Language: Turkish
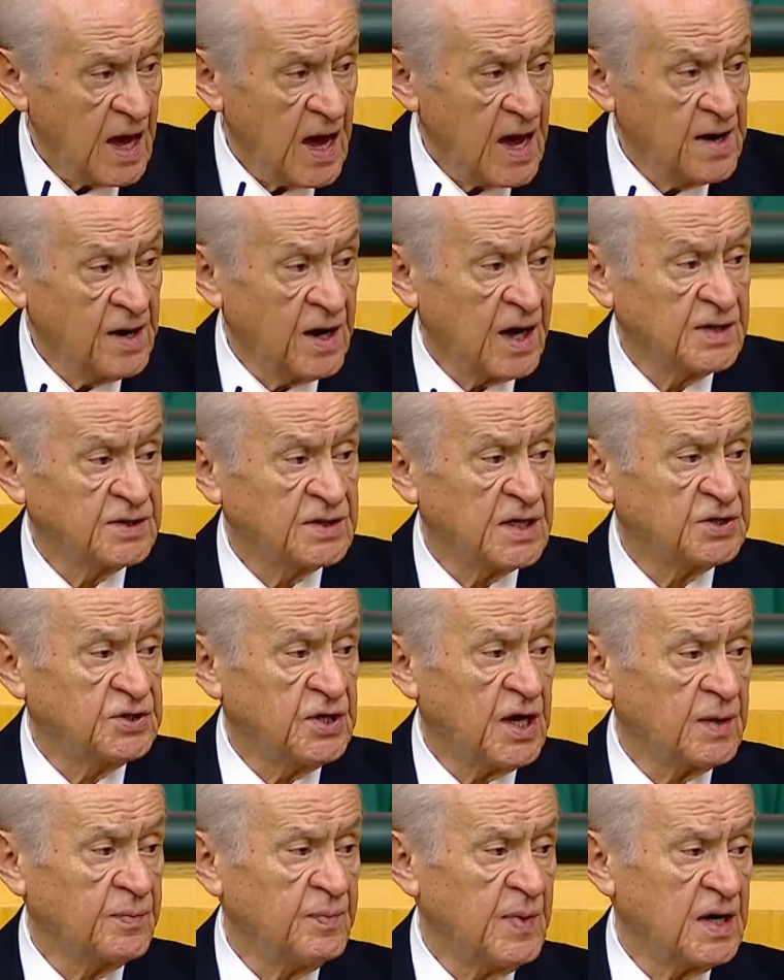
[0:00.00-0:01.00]
en aza
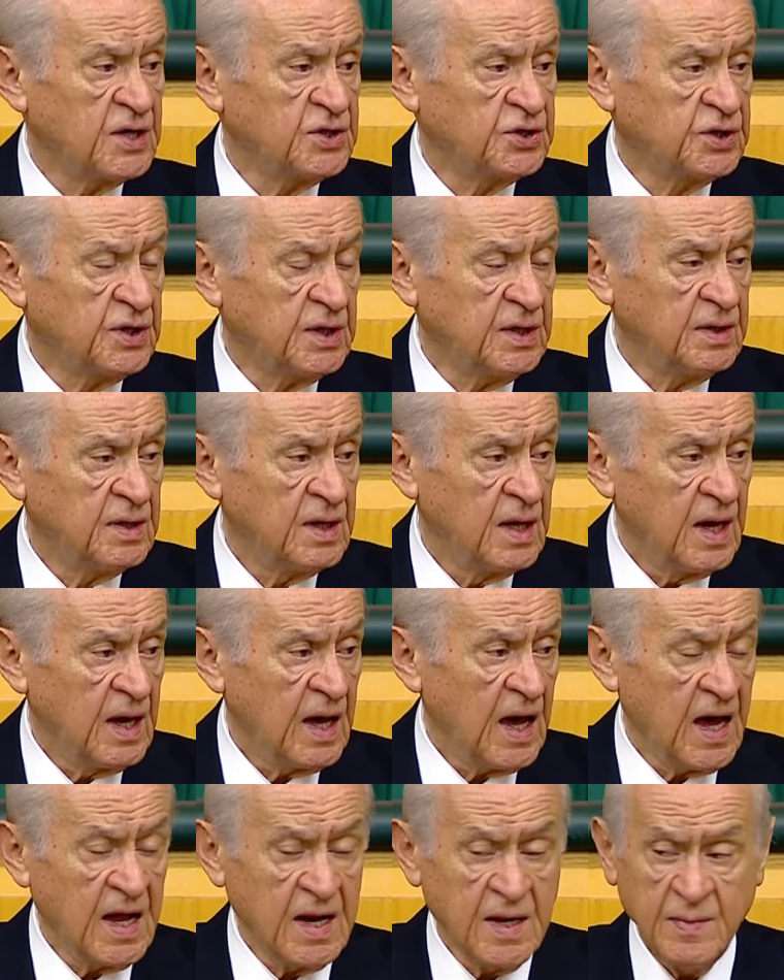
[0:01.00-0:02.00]
çekmek için
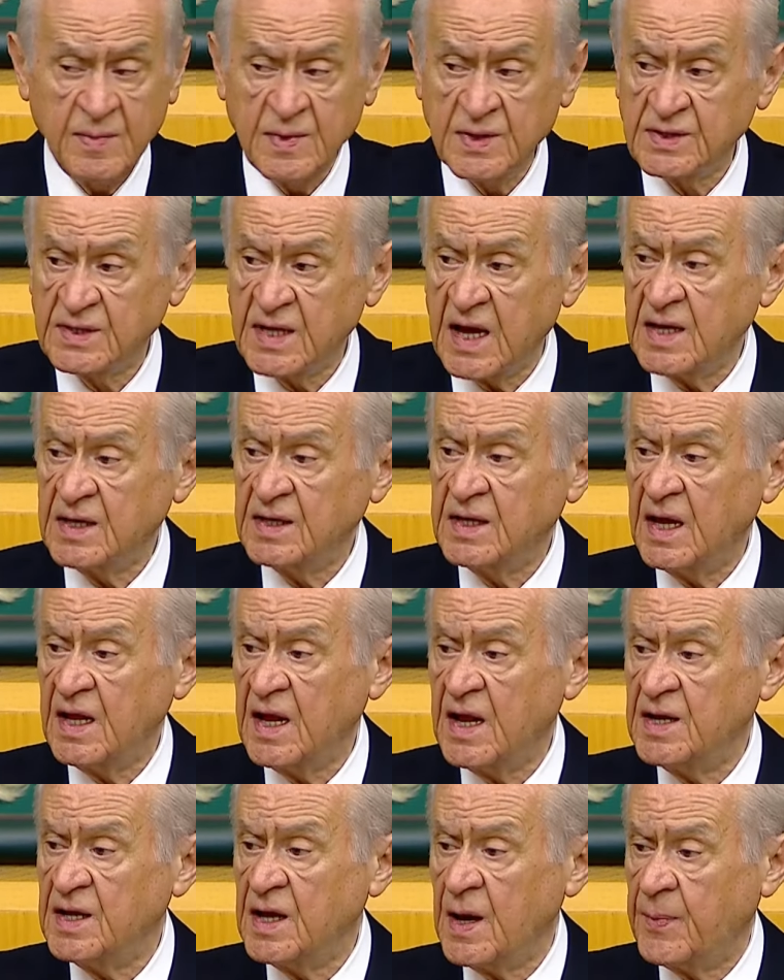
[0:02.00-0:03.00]
elimizden
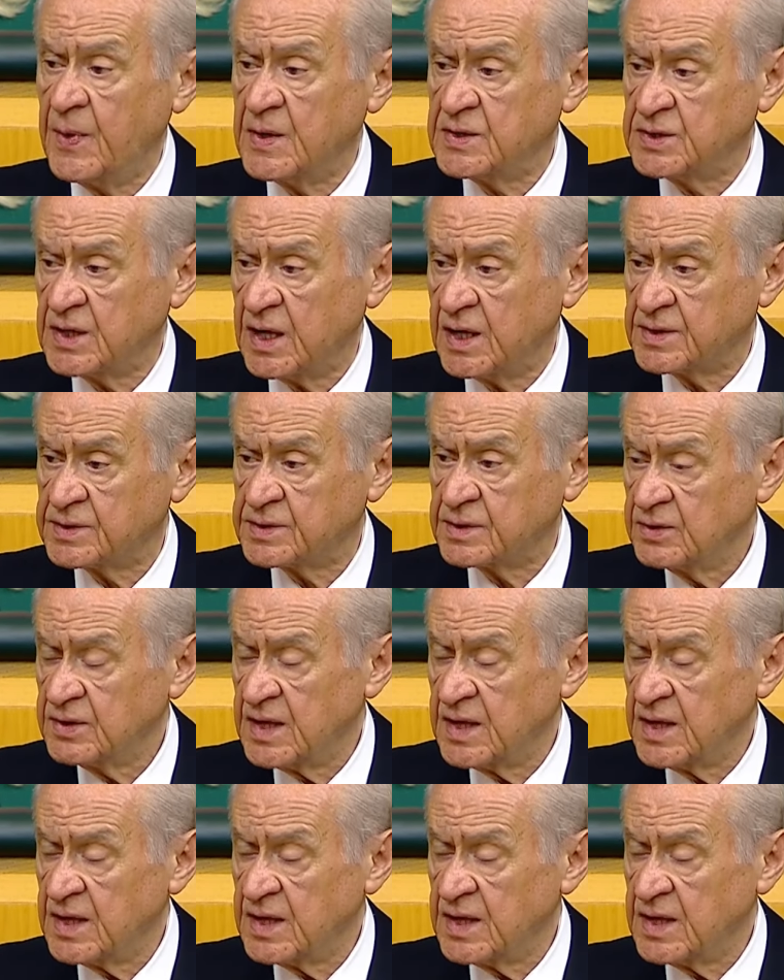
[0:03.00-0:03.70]
geleni yapacağız.